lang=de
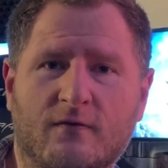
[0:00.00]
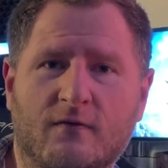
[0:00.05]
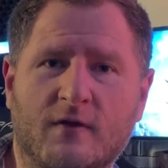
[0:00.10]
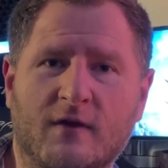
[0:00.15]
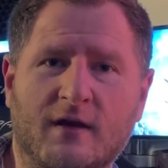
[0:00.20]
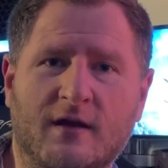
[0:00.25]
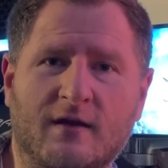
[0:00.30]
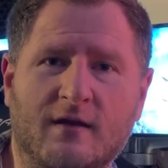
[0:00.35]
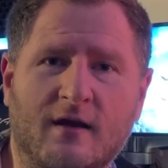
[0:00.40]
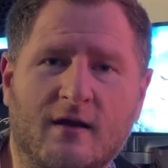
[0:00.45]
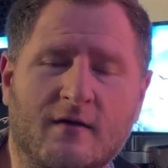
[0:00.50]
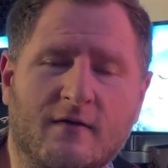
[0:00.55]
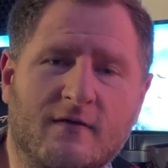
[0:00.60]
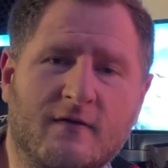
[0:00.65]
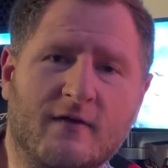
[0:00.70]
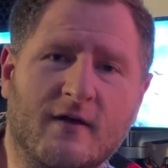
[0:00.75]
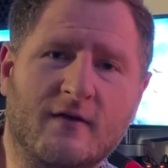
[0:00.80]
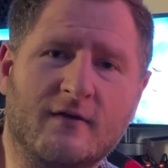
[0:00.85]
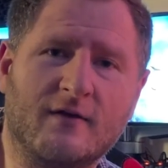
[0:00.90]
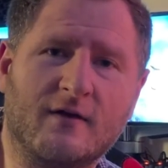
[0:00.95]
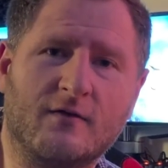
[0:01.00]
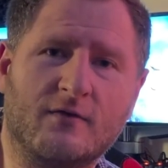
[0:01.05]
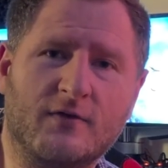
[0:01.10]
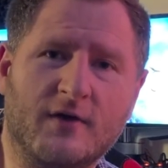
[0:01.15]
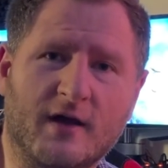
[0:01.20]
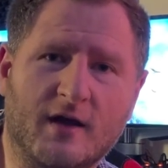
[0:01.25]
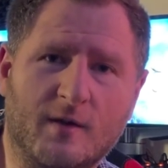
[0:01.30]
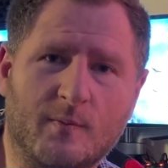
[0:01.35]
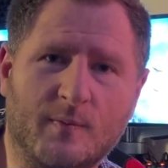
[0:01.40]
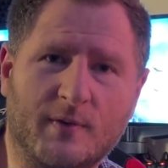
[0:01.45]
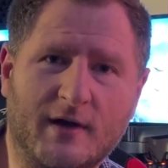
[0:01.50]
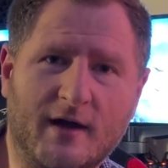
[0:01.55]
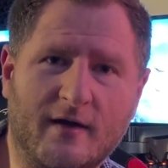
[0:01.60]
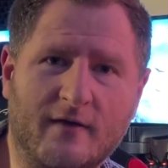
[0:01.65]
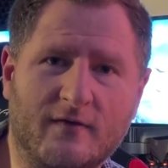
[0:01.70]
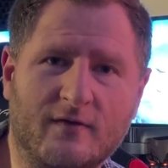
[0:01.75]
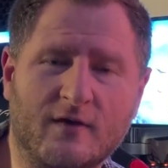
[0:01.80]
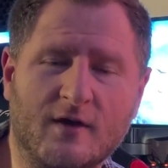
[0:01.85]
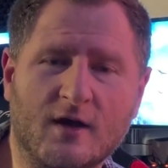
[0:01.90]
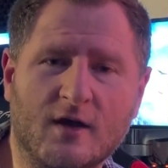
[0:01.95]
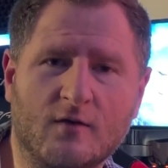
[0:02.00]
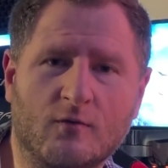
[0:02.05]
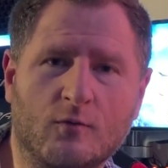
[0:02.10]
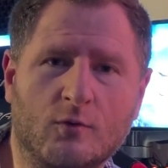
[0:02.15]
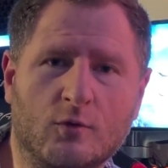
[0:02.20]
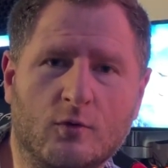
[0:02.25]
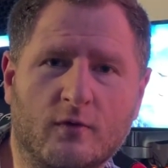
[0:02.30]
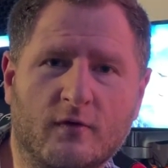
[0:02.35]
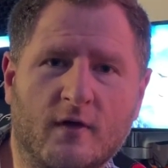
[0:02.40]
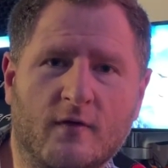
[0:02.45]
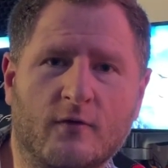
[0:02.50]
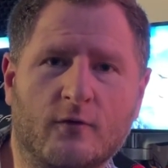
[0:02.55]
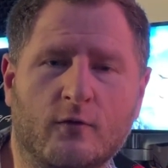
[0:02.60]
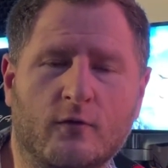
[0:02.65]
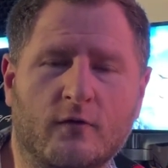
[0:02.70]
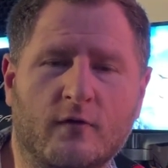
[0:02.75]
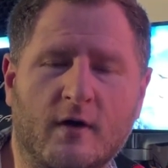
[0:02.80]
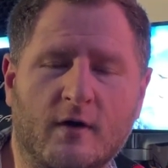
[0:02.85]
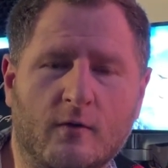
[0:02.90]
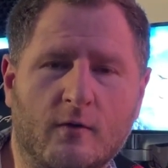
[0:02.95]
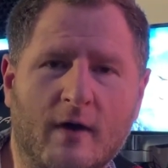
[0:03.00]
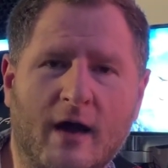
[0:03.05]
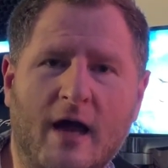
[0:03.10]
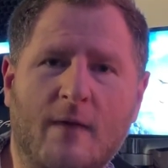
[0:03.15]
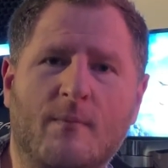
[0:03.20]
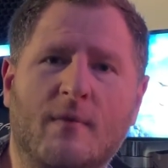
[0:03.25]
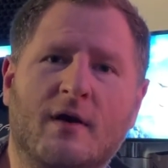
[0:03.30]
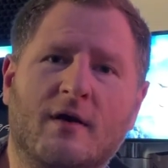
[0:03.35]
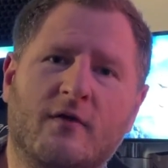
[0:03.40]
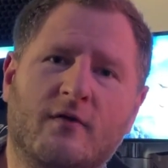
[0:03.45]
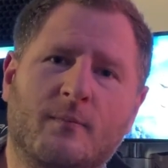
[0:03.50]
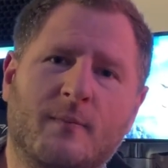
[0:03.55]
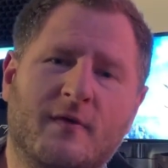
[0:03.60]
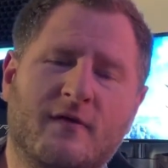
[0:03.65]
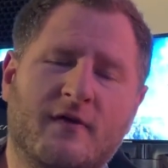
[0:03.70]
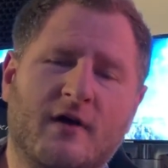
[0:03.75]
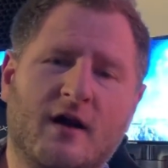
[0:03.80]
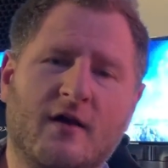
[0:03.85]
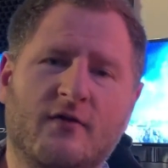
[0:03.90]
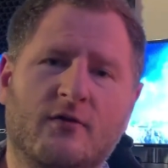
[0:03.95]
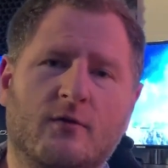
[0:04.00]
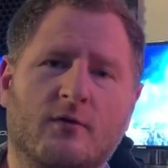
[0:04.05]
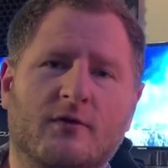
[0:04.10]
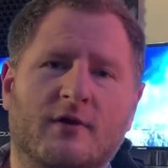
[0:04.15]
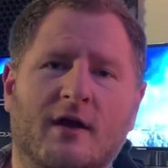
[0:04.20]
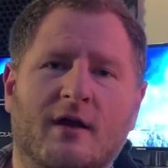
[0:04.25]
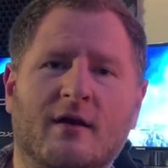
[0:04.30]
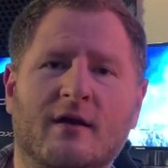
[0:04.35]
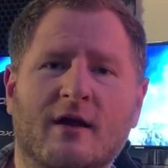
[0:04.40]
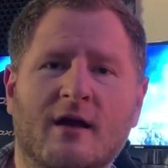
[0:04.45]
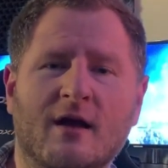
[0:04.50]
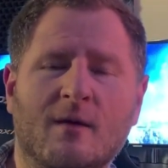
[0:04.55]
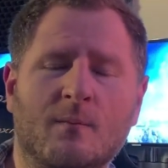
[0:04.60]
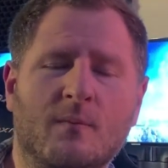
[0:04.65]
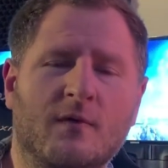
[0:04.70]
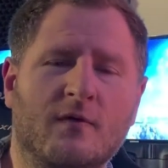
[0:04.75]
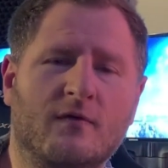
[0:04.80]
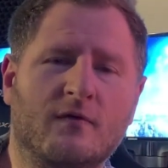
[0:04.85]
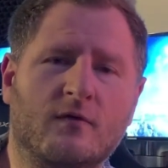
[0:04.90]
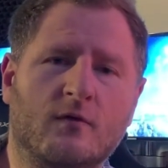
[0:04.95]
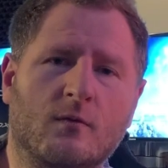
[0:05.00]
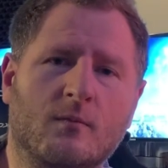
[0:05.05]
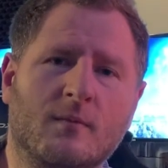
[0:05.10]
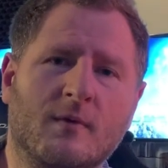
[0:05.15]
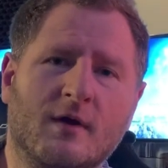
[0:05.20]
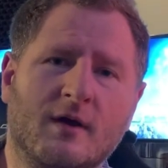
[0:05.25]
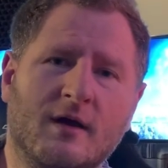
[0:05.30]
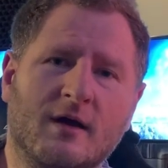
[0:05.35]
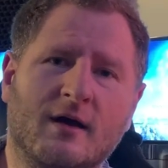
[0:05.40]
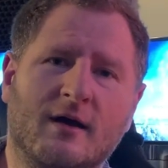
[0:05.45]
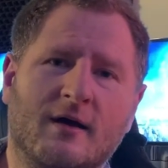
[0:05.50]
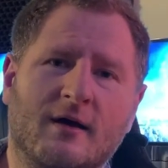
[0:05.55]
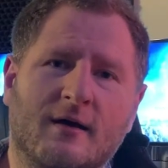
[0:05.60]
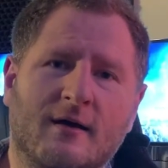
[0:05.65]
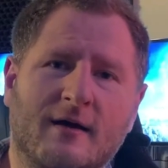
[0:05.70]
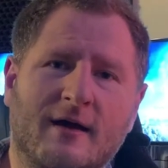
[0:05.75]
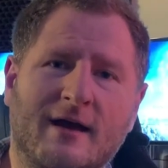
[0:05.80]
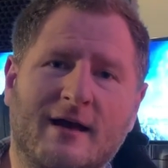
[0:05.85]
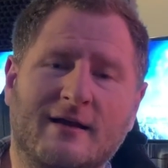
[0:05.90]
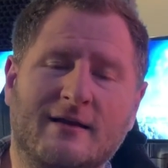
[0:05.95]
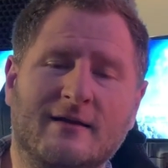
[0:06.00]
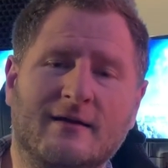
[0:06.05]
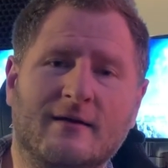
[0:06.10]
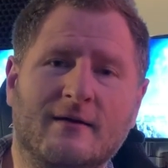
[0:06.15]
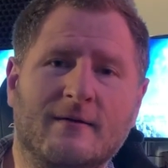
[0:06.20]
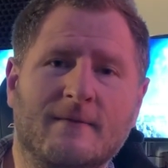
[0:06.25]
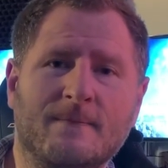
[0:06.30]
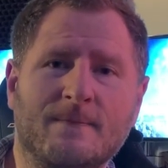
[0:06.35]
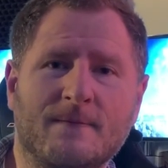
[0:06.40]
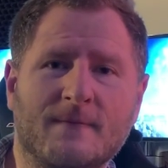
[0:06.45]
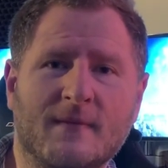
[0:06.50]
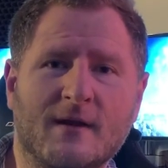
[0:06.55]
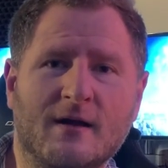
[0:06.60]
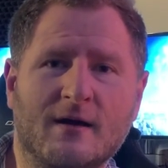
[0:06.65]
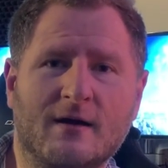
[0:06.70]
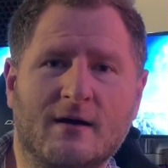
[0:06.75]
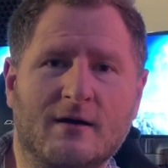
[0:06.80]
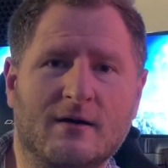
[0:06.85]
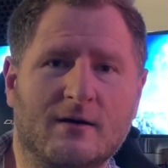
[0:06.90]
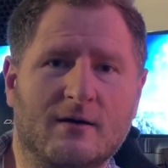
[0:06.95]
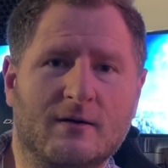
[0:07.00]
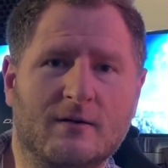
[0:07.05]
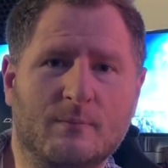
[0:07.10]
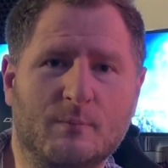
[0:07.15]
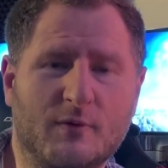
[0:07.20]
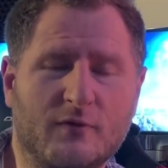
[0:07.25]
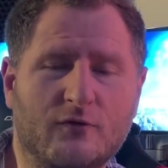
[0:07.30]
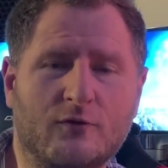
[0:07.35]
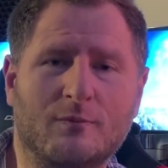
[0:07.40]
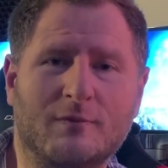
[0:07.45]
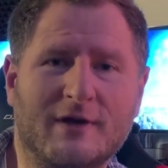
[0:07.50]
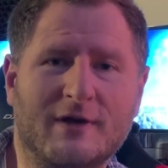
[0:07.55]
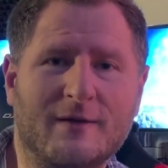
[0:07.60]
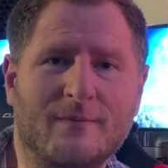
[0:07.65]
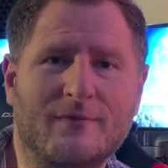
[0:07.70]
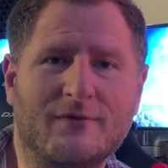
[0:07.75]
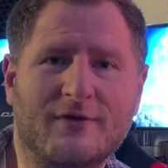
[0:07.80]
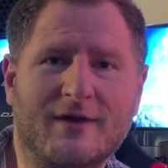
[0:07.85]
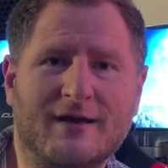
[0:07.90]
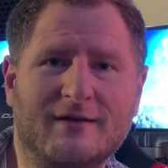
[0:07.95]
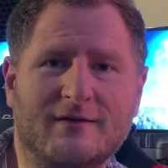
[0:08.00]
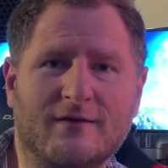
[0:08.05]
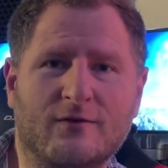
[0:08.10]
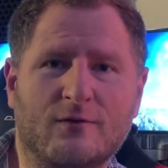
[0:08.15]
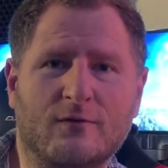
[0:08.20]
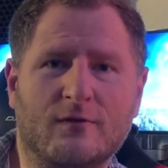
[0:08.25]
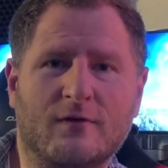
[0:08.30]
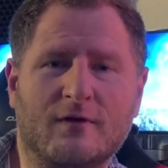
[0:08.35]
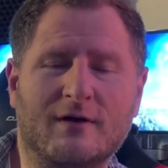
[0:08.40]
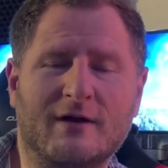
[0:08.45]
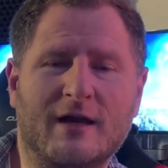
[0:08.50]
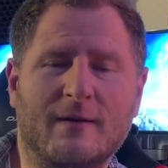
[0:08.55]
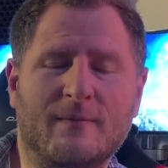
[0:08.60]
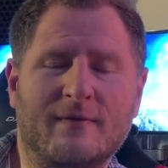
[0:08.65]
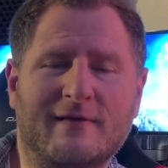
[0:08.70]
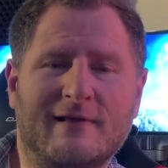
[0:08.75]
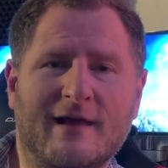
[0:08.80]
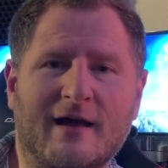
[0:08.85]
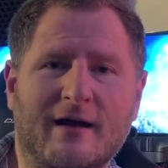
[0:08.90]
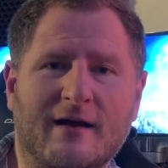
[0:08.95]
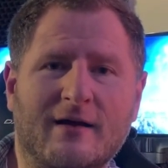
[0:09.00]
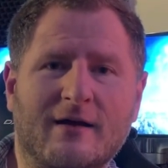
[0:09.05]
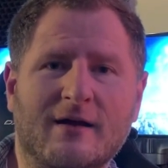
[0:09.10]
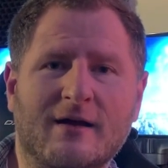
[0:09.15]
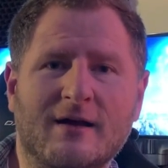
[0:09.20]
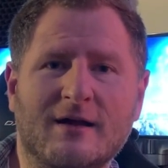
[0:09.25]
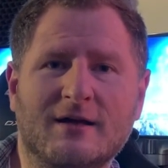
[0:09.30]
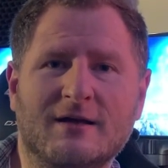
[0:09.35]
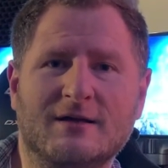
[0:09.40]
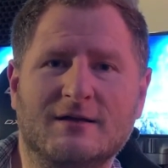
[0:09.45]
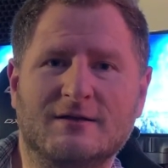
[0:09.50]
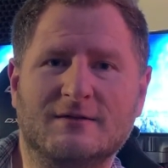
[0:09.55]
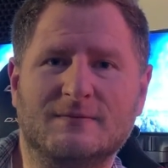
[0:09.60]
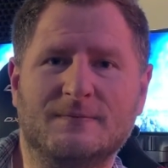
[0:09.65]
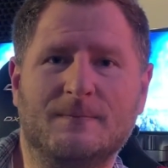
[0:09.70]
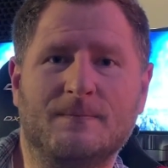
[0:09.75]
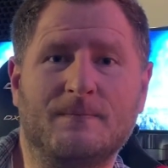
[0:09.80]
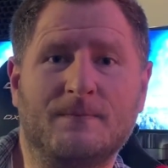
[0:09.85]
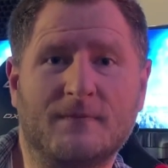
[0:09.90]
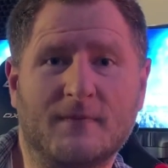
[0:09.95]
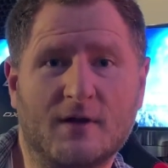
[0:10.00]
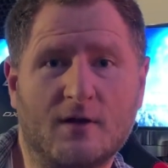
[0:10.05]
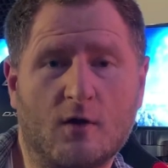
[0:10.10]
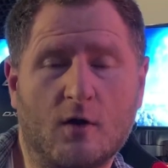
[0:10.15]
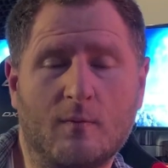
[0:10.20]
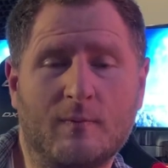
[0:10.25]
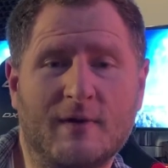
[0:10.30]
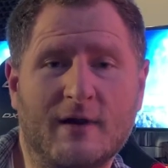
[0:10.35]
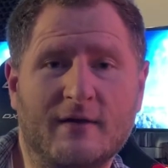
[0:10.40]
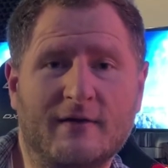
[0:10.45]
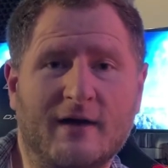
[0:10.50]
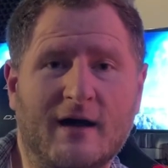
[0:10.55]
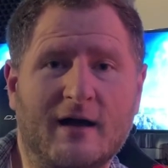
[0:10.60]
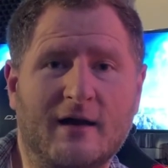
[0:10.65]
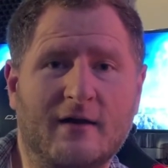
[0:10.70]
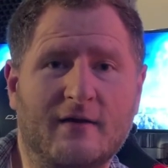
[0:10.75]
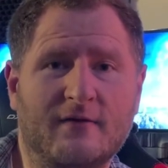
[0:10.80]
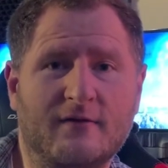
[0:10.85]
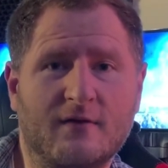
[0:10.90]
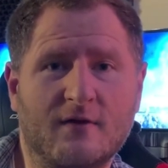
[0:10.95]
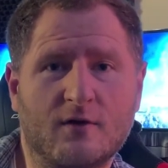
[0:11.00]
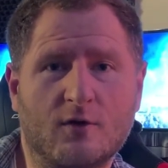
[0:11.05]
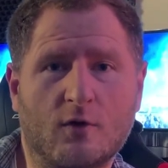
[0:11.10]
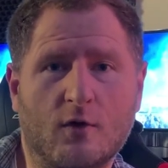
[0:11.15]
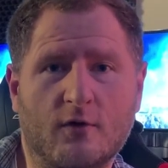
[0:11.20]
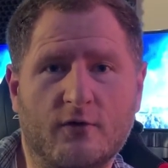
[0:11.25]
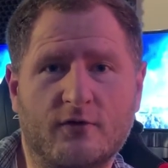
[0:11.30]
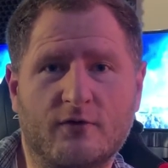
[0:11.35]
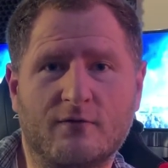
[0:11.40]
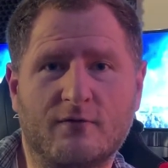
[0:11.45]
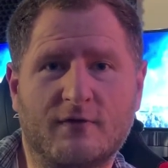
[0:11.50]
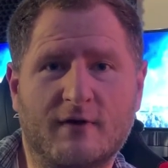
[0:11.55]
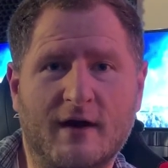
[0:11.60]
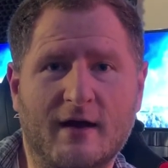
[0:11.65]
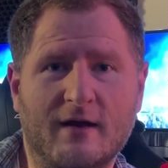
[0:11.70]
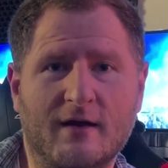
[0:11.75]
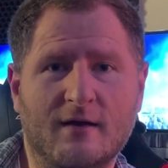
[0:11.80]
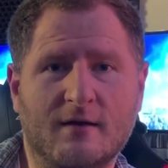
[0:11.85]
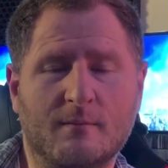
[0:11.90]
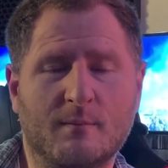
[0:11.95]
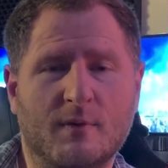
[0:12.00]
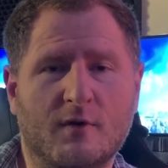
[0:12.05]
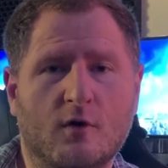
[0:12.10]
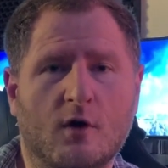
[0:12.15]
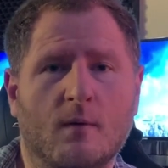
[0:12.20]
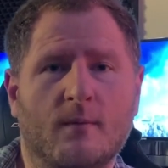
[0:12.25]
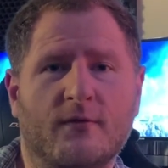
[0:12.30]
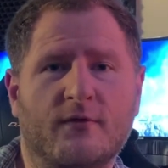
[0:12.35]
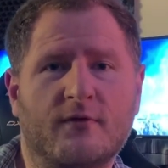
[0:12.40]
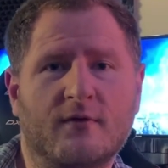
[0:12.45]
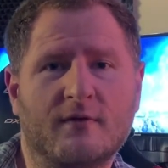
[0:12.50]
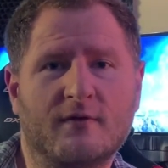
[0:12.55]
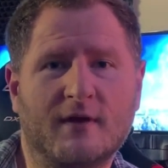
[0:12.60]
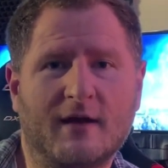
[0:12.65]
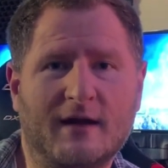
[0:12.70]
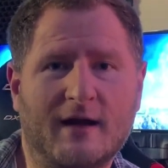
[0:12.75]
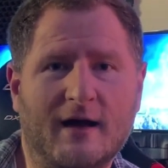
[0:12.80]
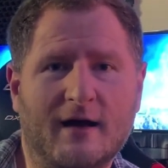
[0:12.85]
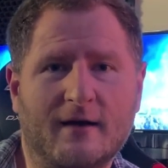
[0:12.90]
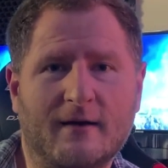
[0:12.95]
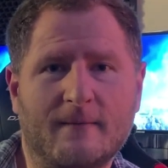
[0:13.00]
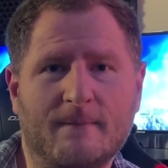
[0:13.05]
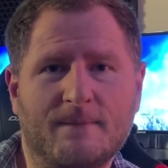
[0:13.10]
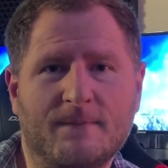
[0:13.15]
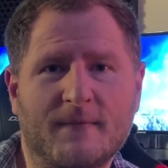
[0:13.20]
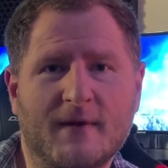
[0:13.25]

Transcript: finde ich, ein sehr, sehr fairer Preis, wo du dann sozusagen nur einmal das bezahlst und dann bis zum äh, Ende, äh, bis zum Lebensende sozusagen lebenslang ähm, komplett alles kostenfrei bekommst danach.